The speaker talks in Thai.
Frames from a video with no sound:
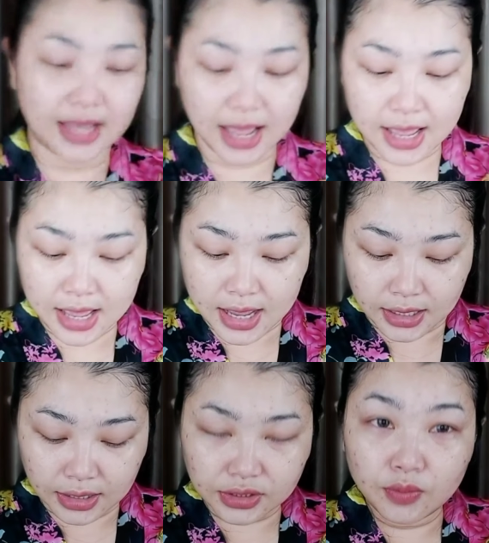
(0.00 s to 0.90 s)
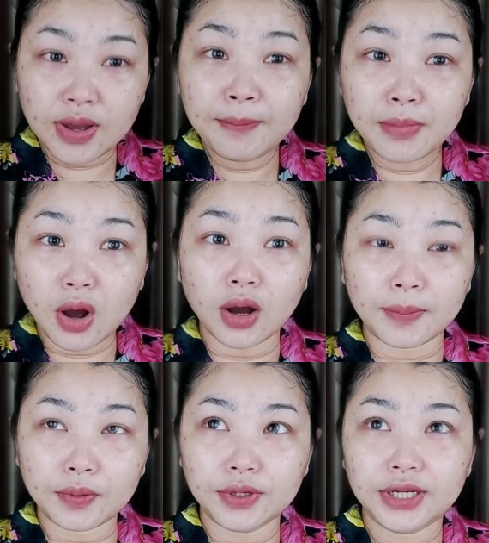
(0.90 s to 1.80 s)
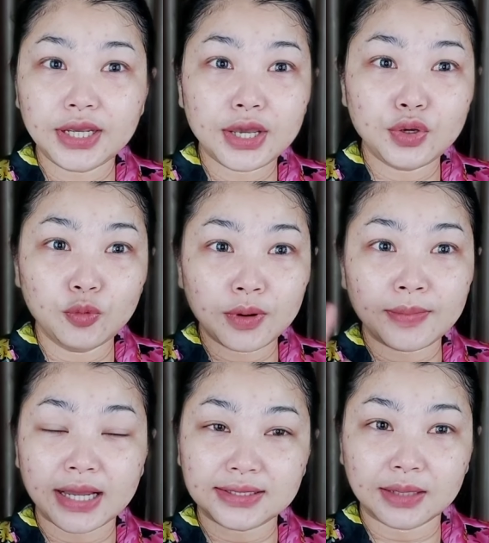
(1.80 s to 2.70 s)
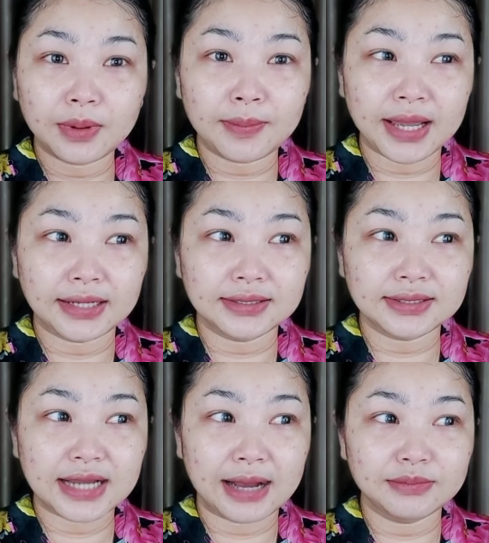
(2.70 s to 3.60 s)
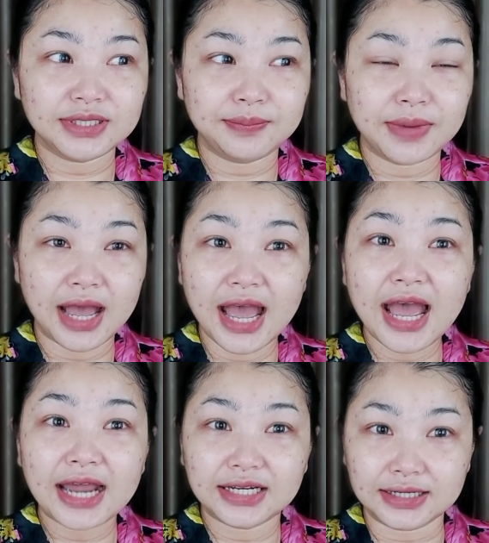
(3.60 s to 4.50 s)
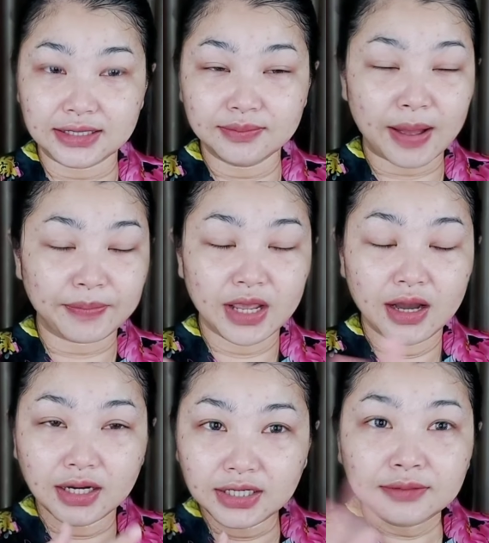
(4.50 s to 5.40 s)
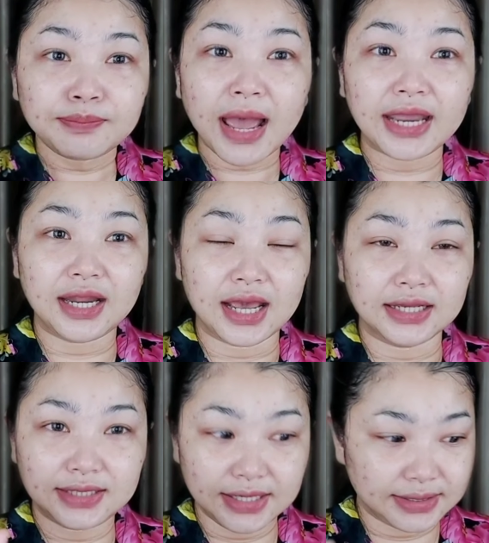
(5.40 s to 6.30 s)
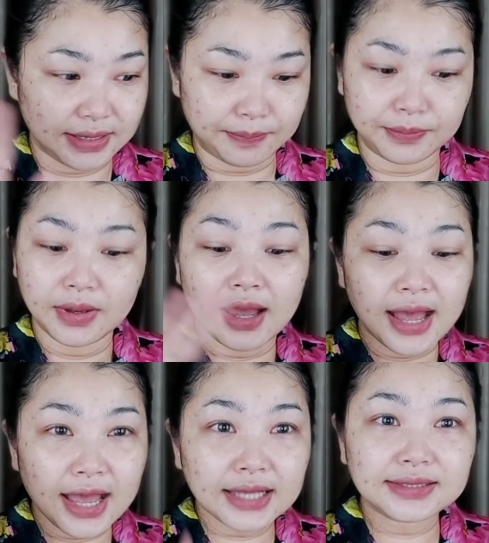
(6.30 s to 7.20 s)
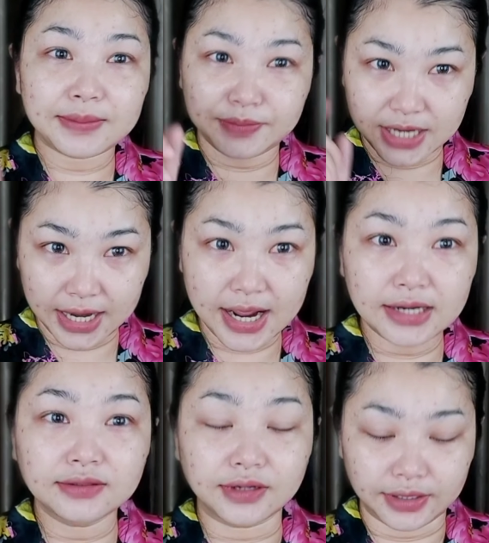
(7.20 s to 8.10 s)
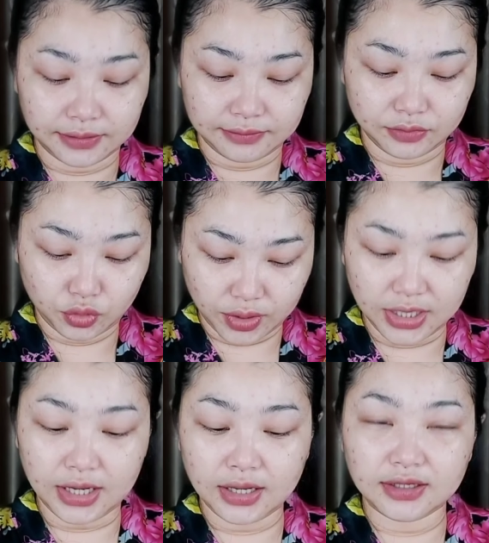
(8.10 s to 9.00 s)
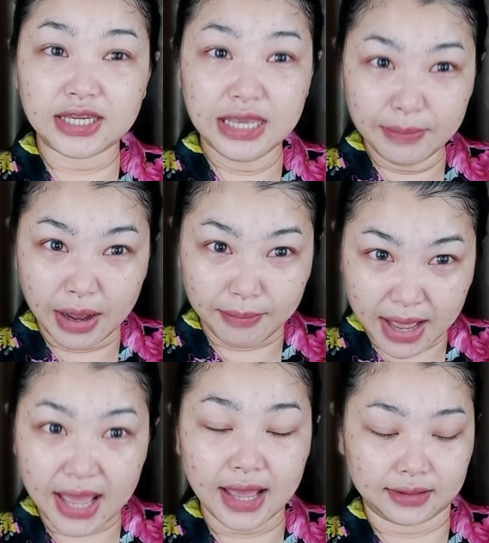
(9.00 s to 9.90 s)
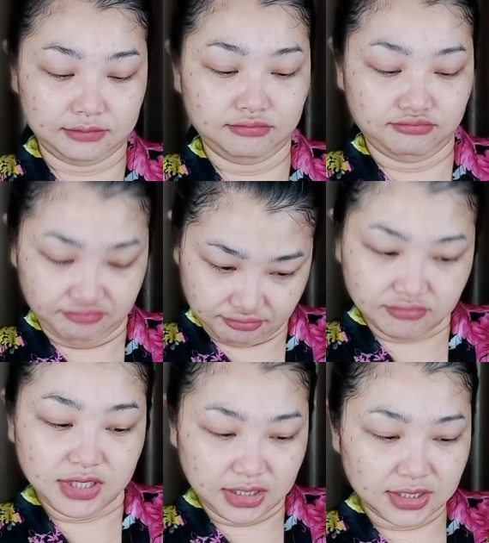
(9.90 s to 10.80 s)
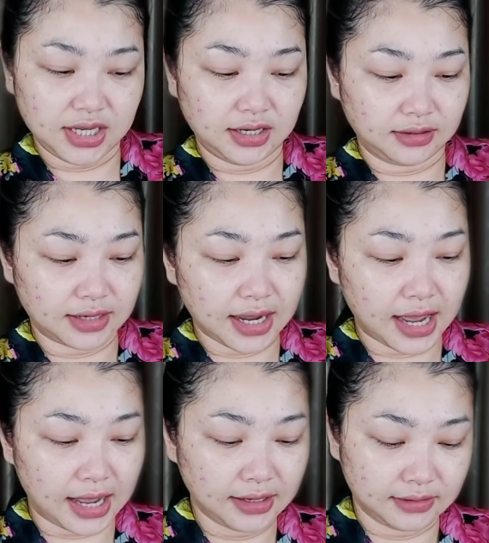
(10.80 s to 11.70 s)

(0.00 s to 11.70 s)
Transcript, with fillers: นะคะคือส้มว่าเหมาะกับคนที่อายุประมาณ สักประมาณ 35 ถึงแบบขึ้นไปเลยสสี่ิบห้าสิบใช้ได้เลยตัวนี้ดีมาก ๆ จริงๆนะคะ